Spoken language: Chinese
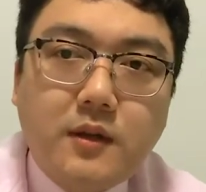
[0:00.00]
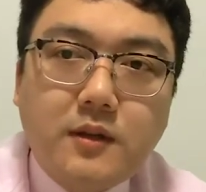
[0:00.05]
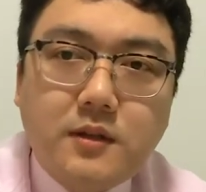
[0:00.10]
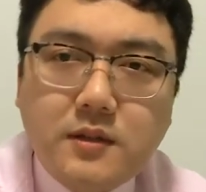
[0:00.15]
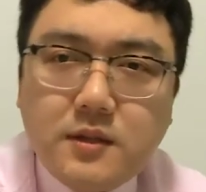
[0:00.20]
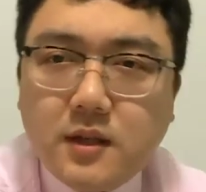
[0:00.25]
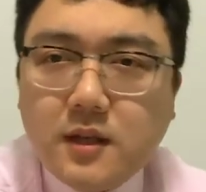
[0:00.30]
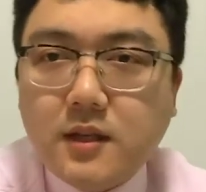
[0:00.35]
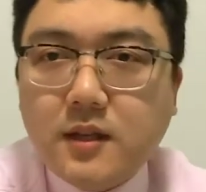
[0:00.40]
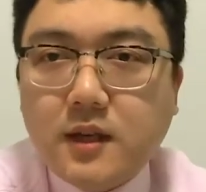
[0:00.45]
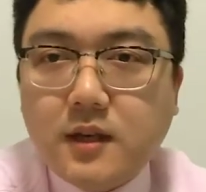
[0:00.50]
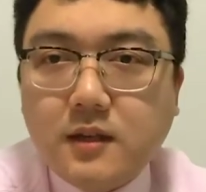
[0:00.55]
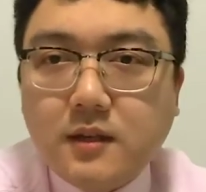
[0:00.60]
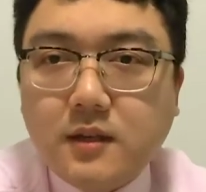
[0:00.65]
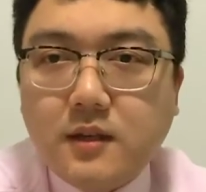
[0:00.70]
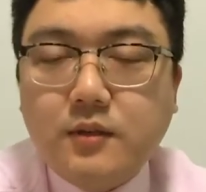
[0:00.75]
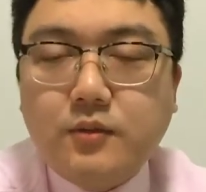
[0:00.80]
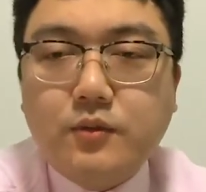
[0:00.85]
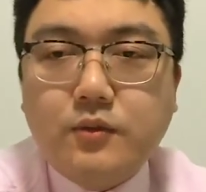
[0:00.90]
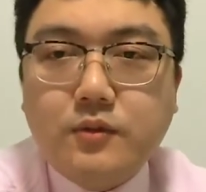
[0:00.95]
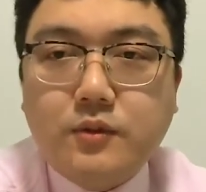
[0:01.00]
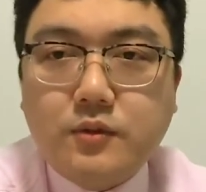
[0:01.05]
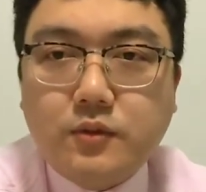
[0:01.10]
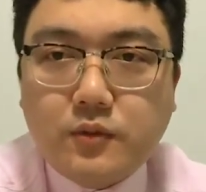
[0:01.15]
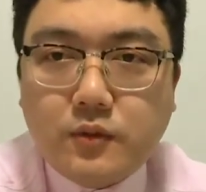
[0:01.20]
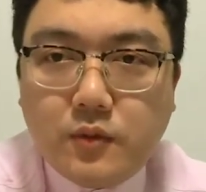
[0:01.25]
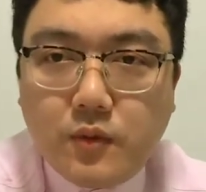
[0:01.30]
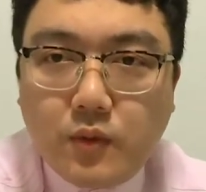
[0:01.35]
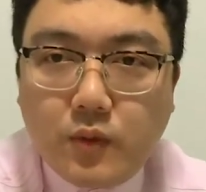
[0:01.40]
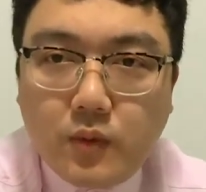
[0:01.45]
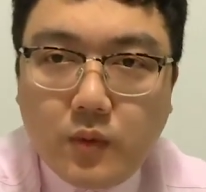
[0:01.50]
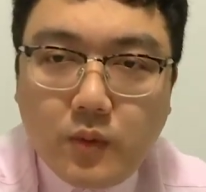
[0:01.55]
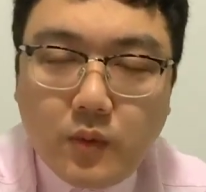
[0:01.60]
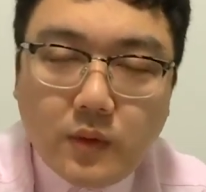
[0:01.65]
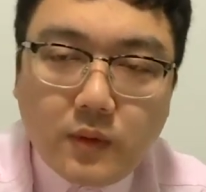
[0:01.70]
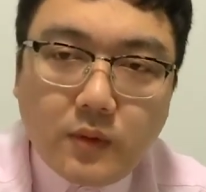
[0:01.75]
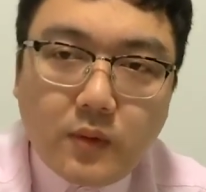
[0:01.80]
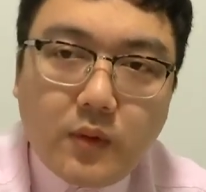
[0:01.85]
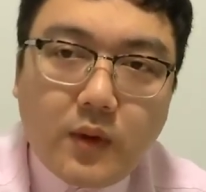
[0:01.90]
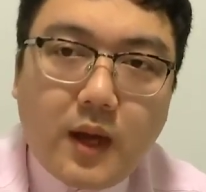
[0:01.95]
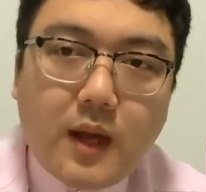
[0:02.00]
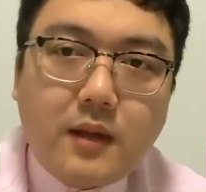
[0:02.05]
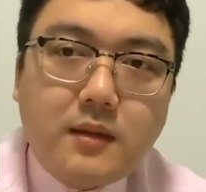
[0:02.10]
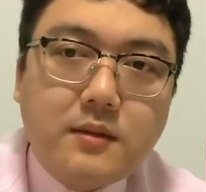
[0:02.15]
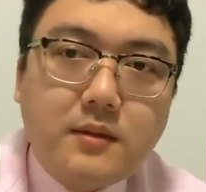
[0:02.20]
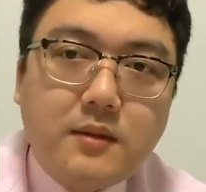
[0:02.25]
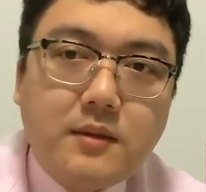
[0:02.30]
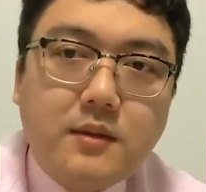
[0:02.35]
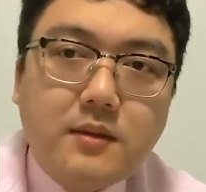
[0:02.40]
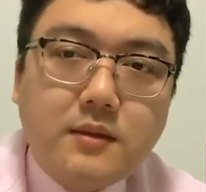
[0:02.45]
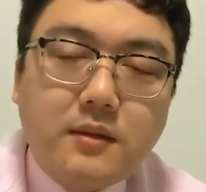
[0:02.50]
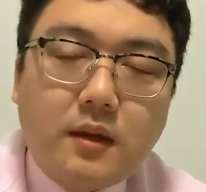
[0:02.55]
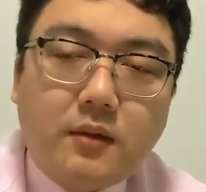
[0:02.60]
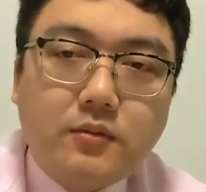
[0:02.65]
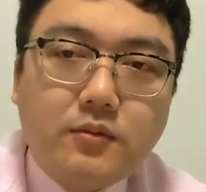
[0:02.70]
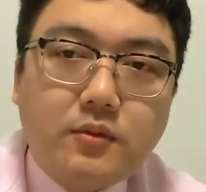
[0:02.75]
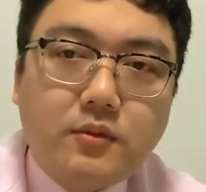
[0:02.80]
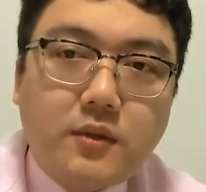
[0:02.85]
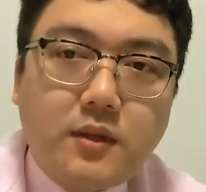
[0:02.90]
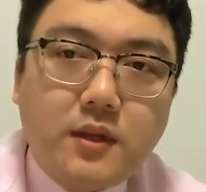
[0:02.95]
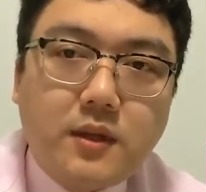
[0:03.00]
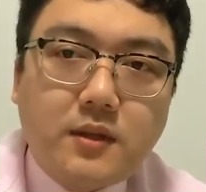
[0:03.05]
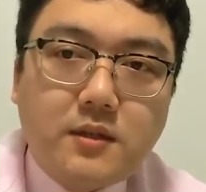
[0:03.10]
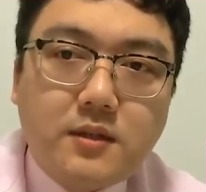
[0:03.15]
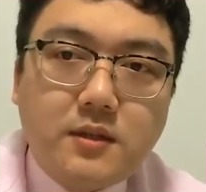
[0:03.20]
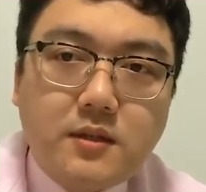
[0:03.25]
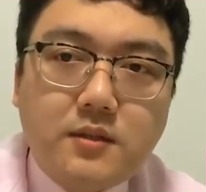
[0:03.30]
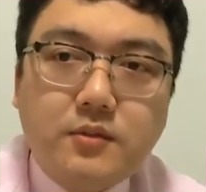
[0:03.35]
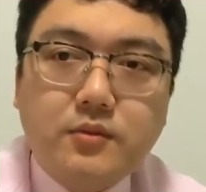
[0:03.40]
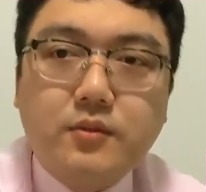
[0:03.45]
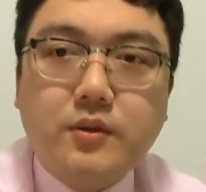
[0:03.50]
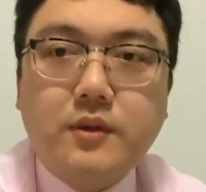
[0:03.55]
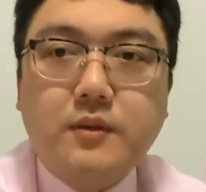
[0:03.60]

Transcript: 这个呢，可以说是中国文化当中的一个精髓。